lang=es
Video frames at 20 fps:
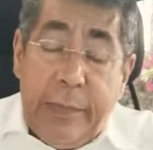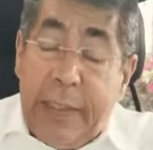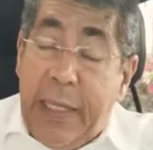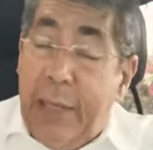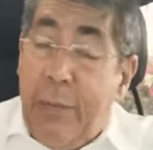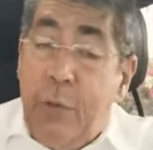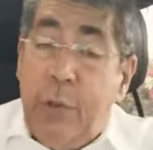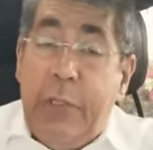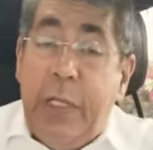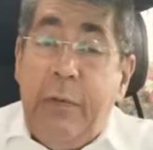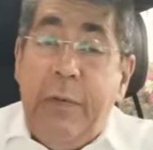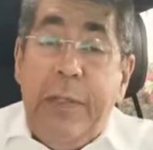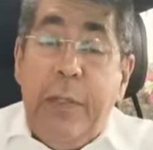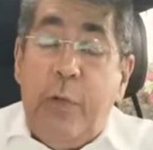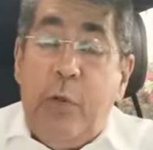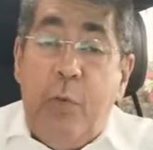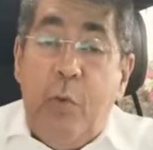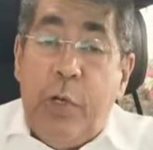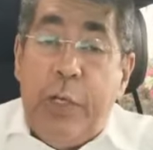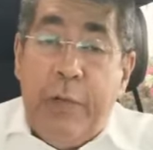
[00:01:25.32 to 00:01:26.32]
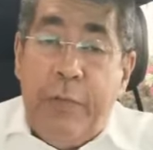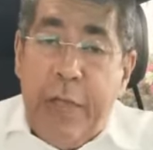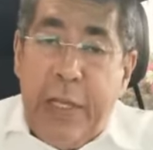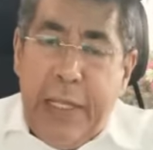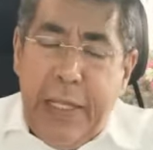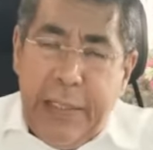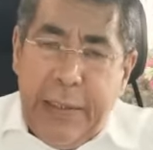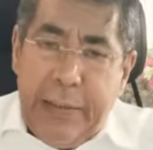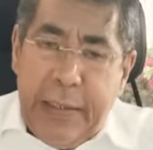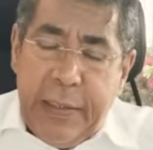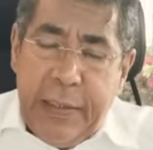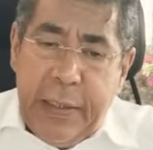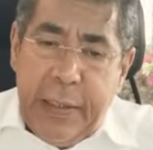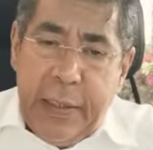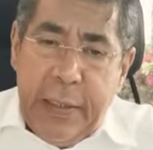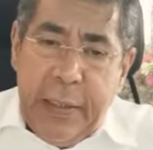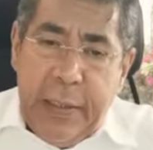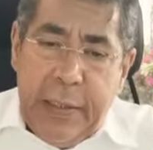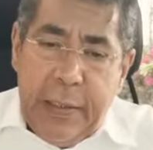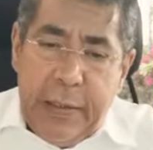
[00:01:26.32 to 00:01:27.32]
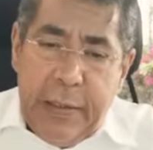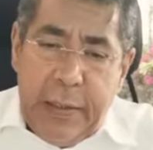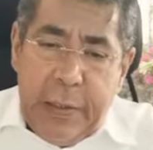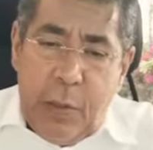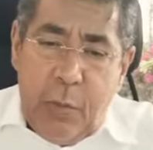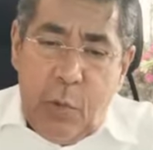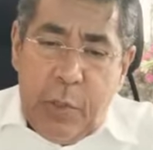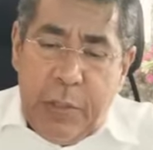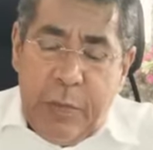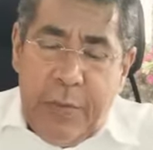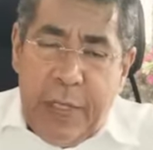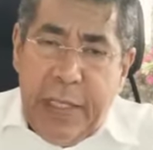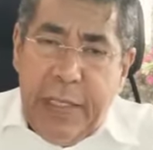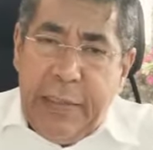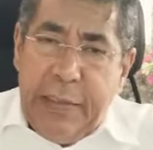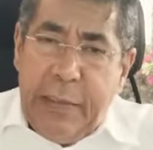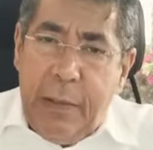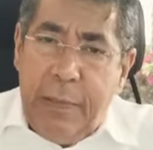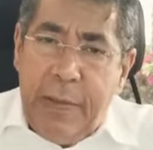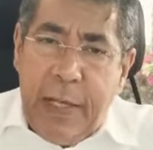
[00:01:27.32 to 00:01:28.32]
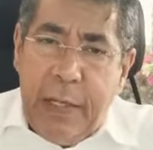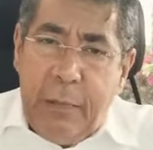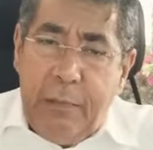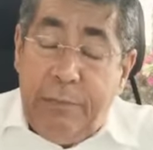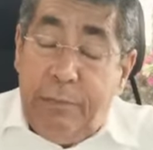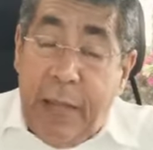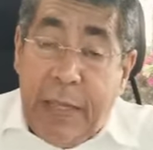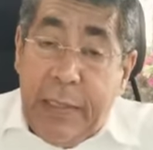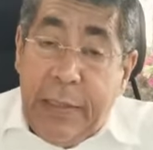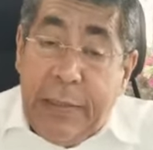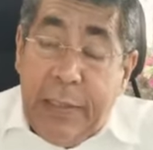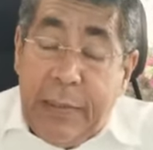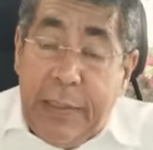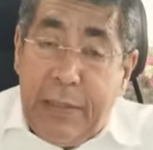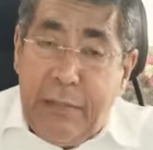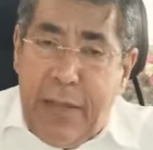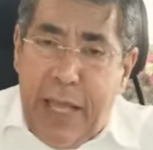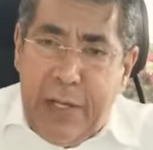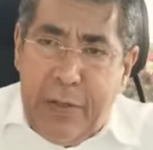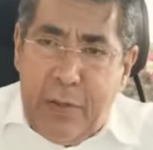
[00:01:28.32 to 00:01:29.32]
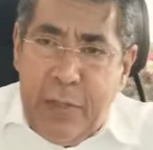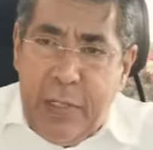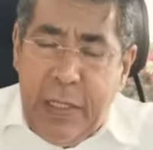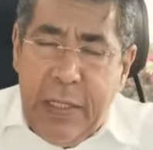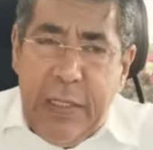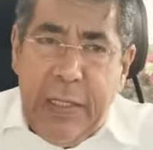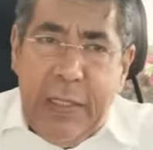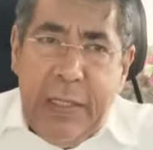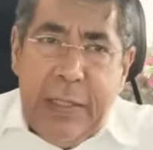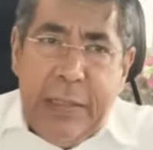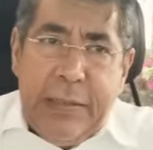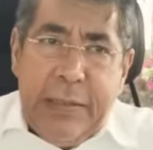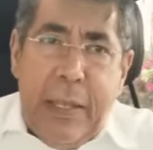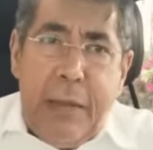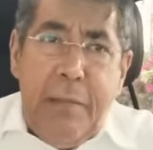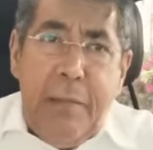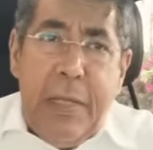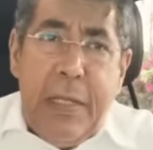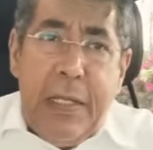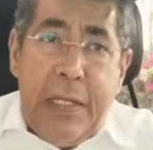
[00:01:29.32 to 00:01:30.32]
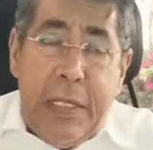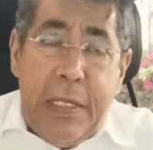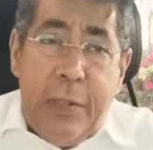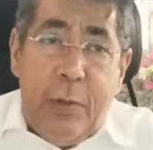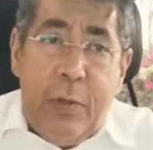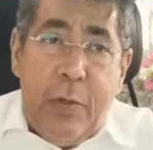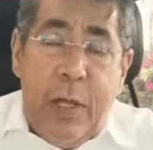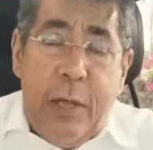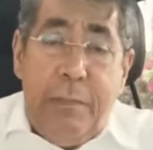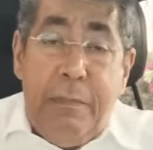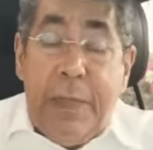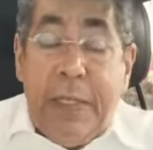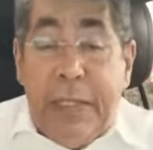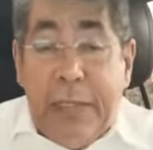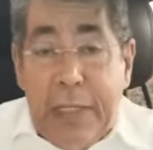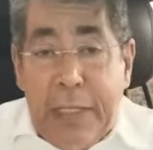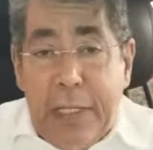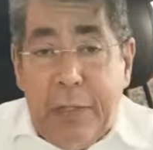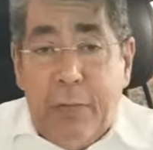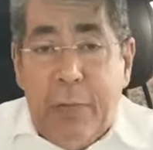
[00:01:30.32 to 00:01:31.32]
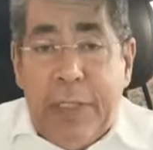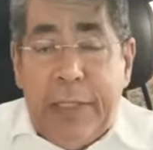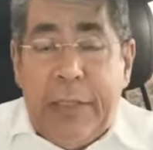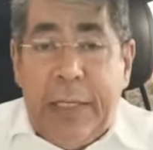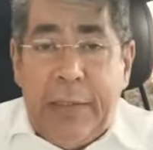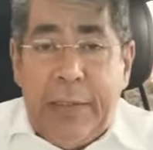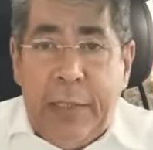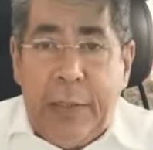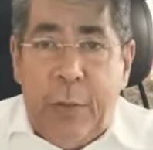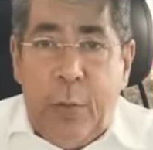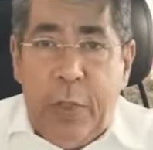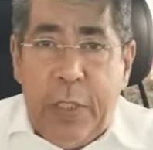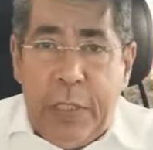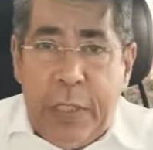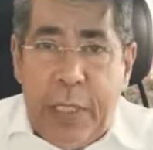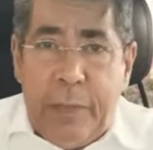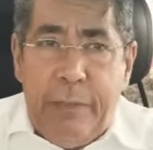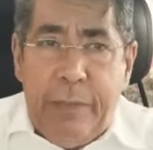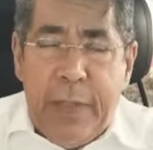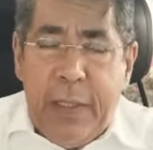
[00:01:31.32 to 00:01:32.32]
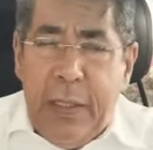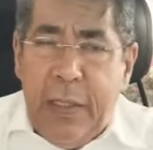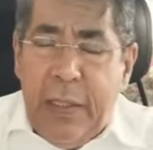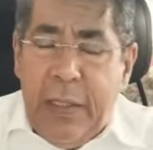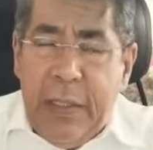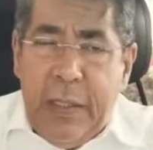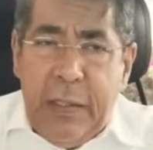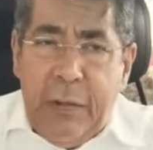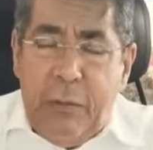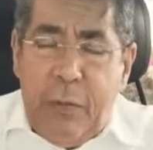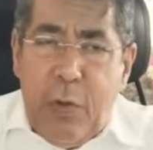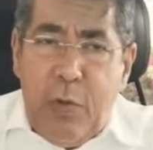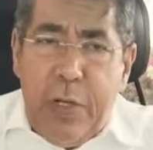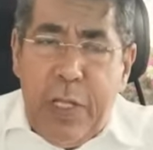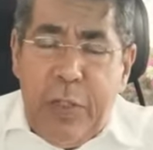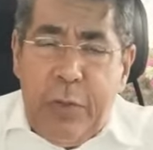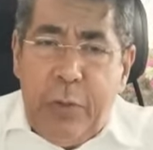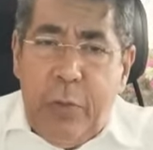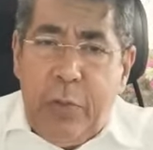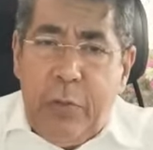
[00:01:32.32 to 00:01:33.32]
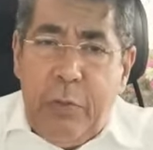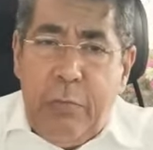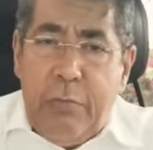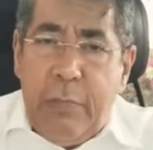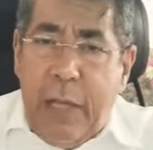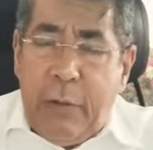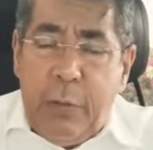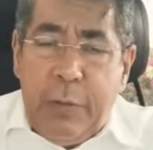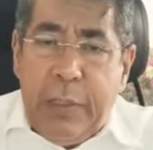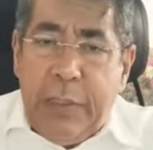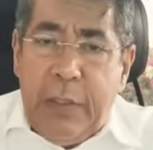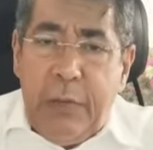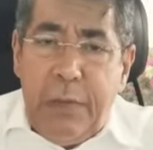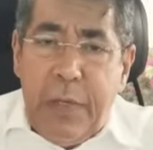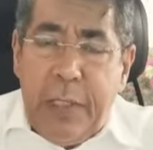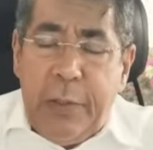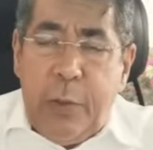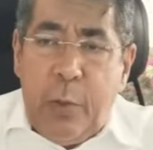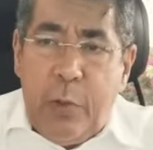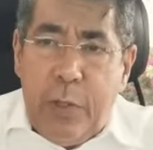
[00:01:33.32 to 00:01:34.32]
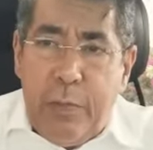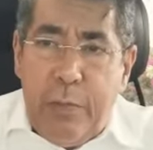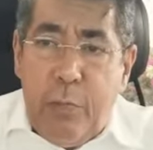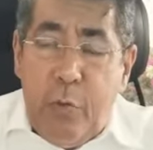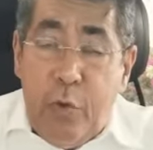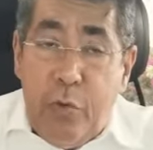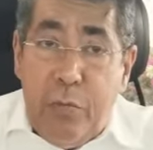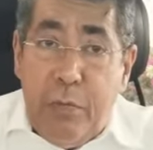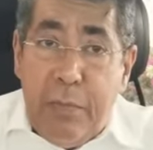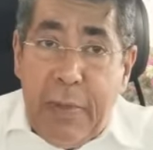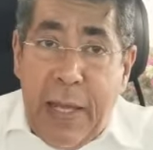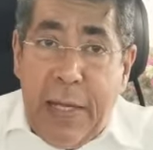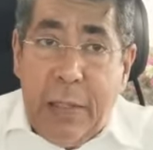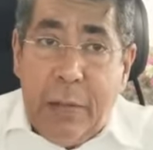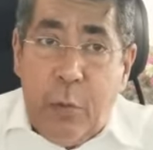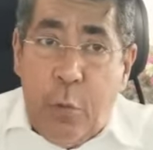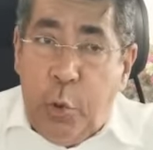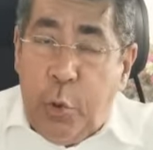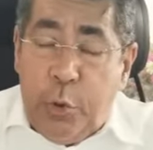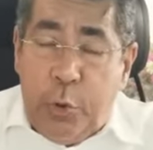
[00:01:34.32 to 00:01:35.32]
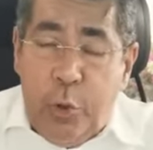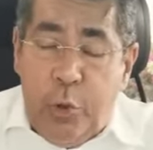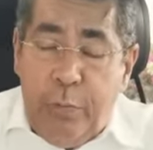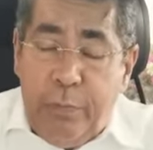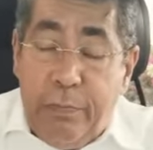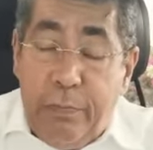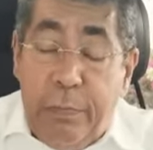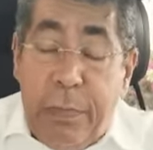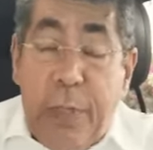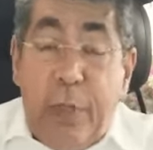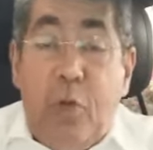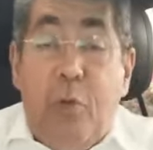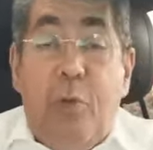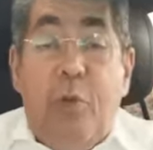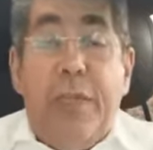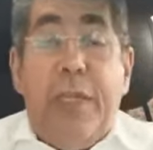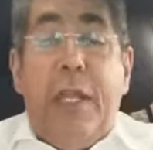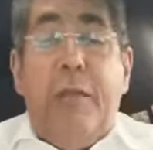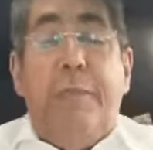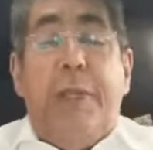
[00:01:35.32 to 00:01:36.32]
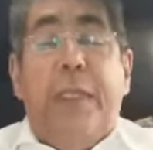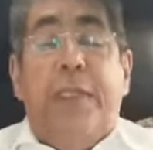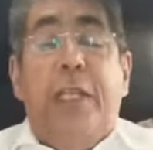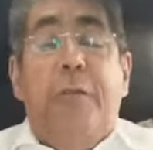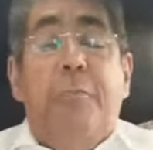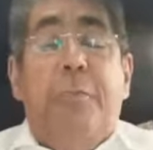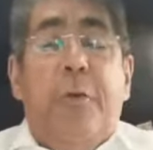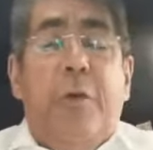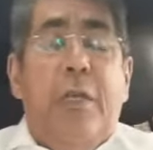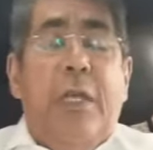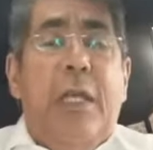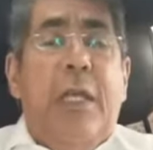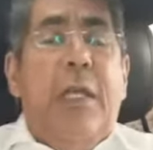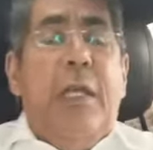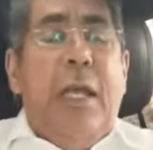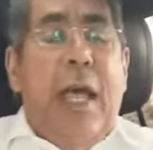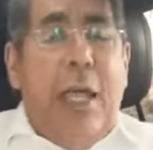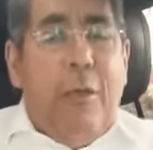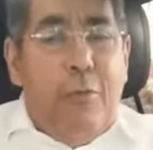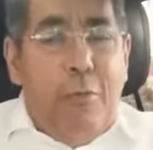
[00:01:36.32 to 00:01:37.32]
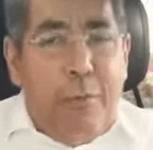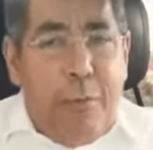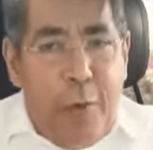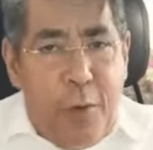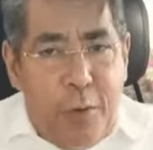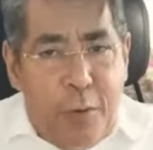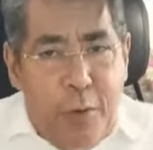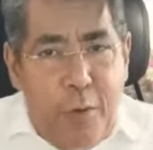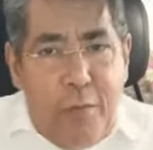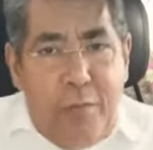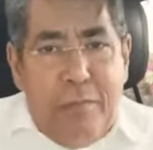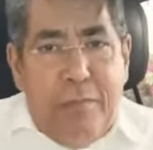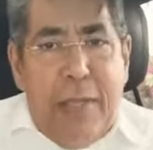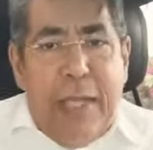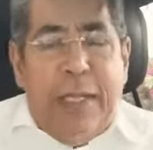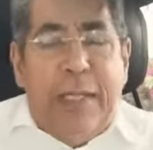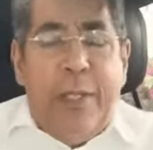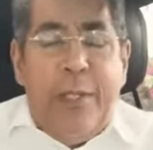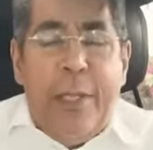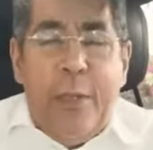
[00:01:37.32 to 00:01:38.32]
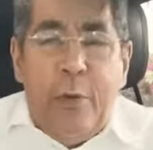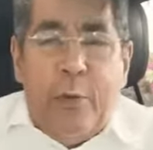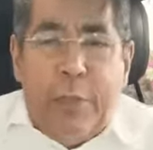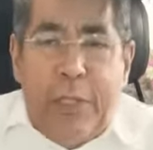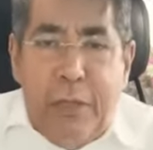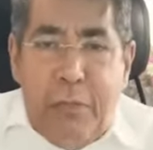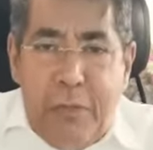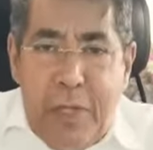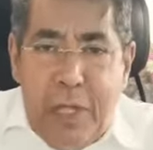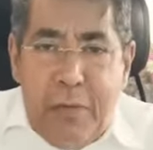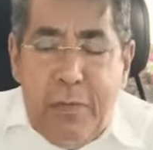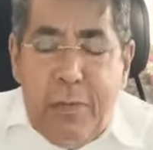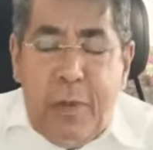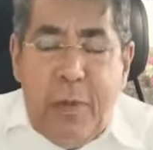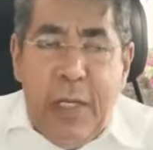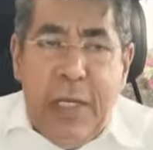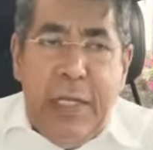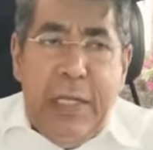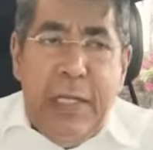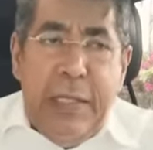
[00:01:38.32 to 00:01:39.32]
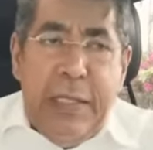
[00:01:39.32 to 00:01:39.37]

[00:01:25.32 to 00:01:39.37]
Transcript: que hemos servido como referente y como referencia para países hermanos que han venido a pedir nuestra asesoría. Fue un hecho y un acontecimiento de muy mal gusto. Pero como dije al principio, hay un poco más de optimismo